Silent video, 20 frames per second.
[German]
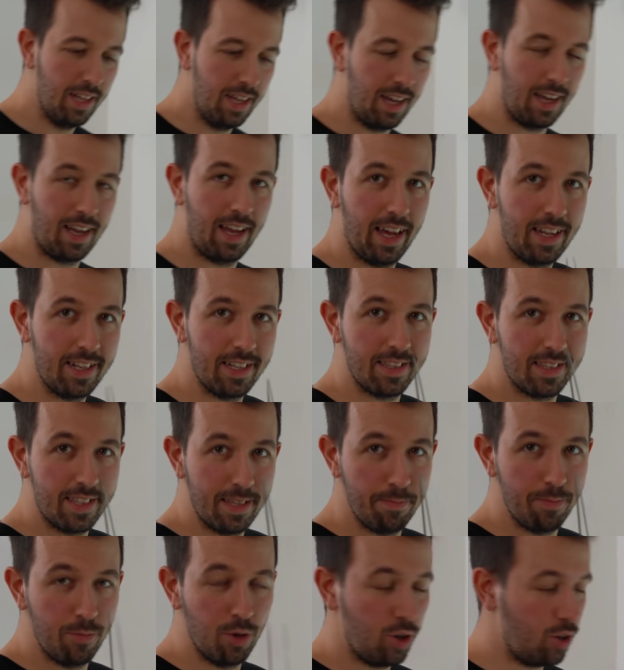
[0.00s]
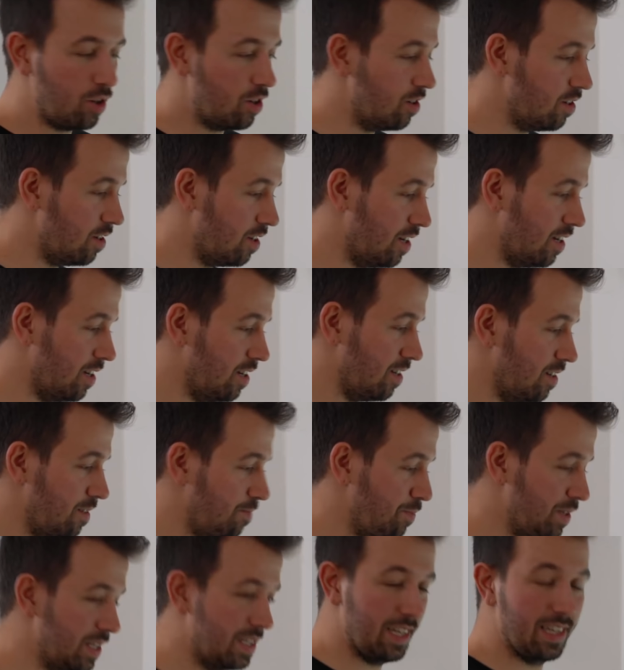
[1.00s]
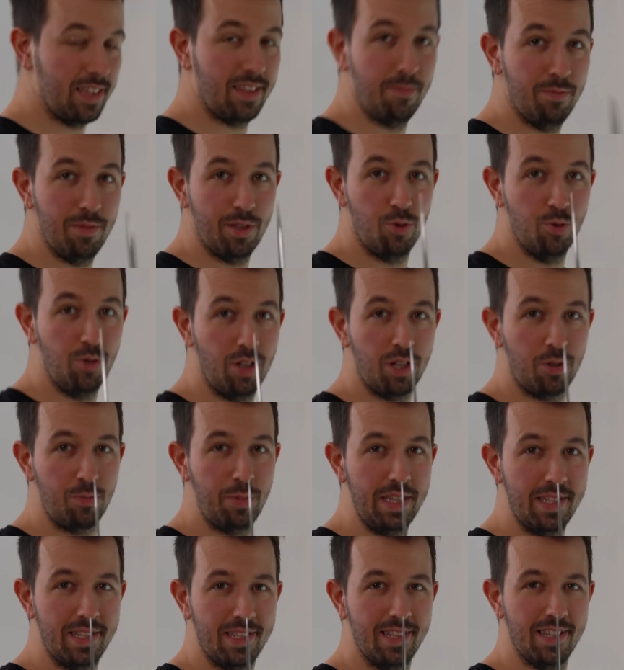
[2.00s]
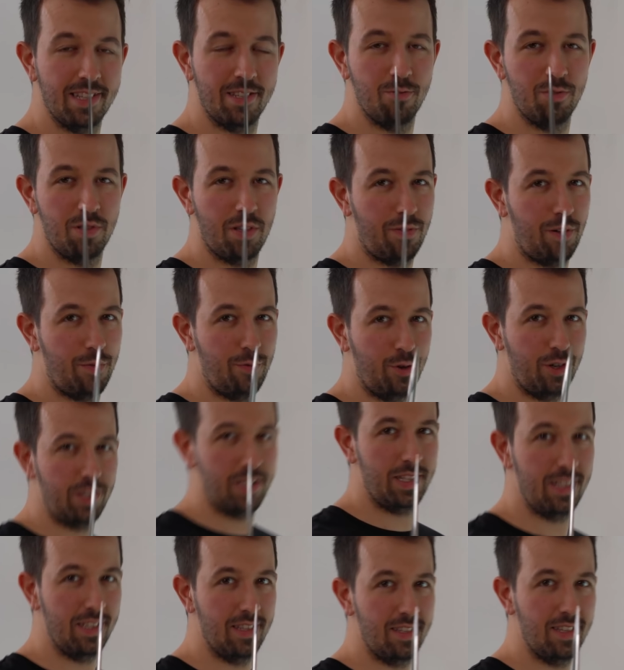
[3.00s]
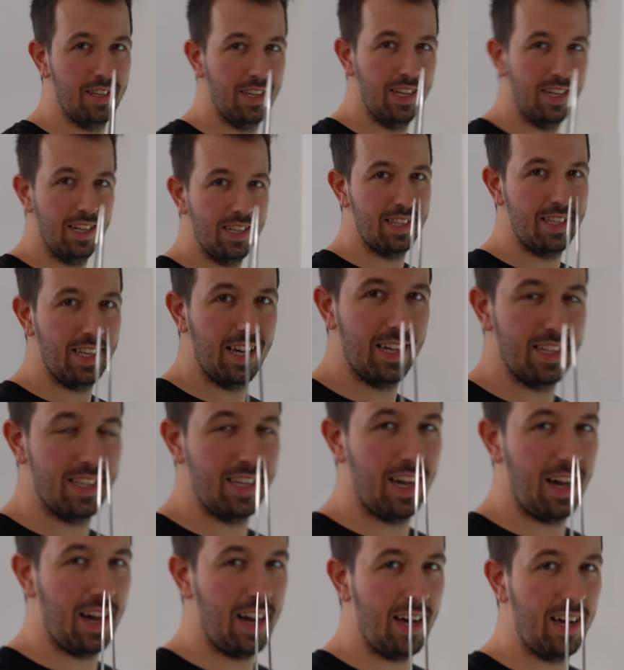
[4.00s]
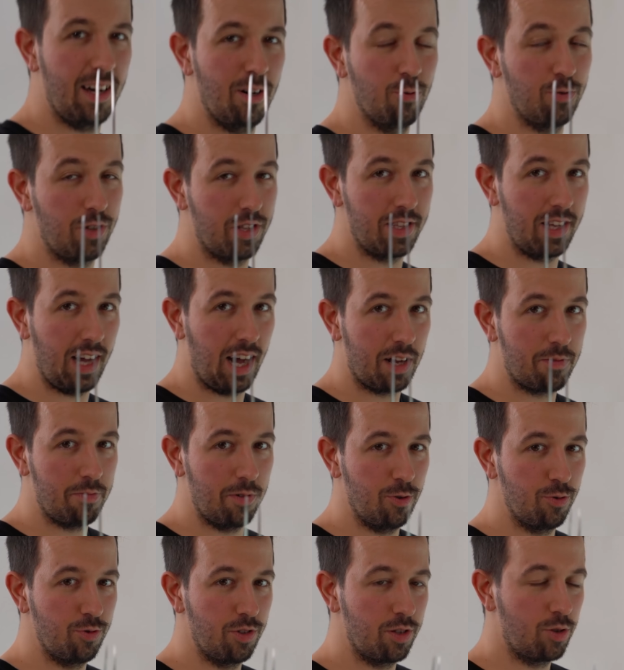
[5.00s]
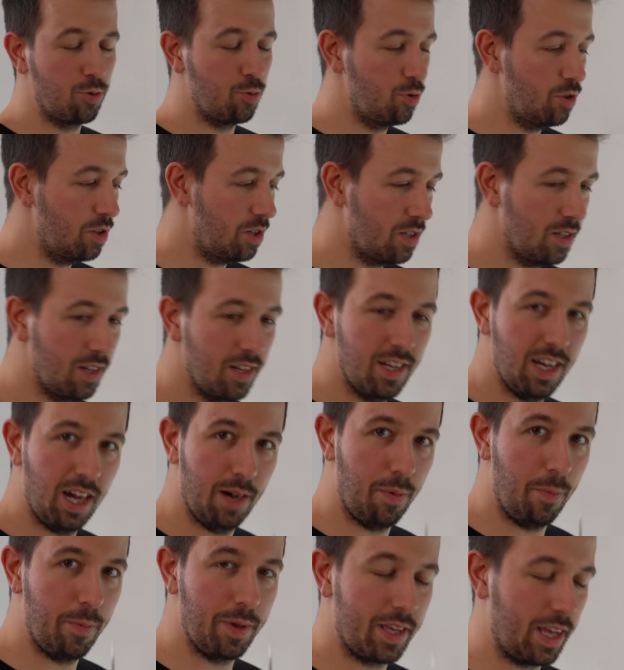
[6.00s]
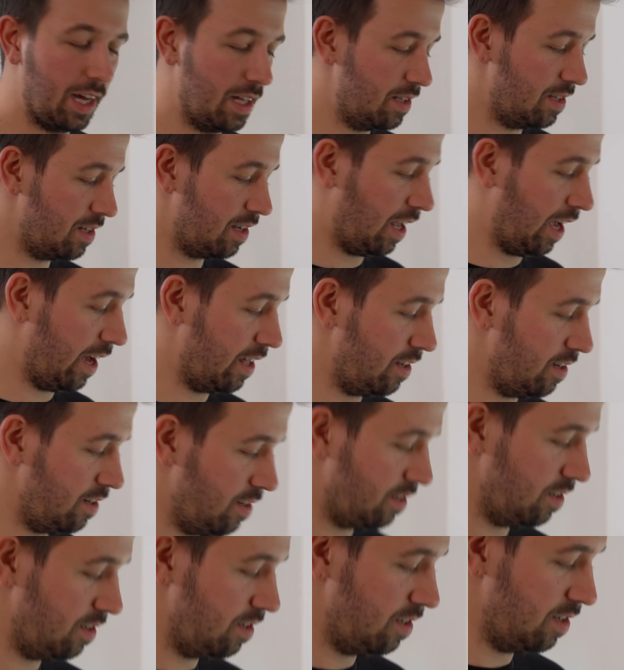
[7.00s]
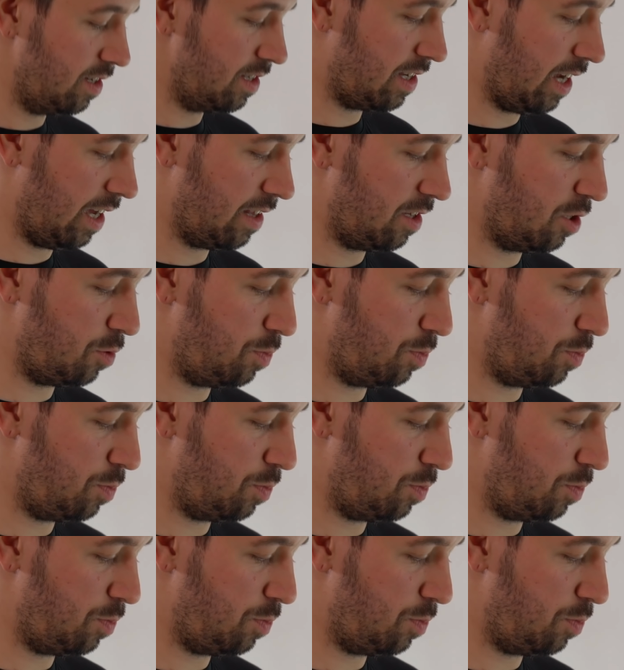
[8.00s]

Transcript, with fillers: Ein kleiner Tipp noch, äh, Pinzetten mit dünnen Spitzen, also unser Favorit sind die ADA oder die Aqua Uno Tools, haben nämlich ganz kleine zarte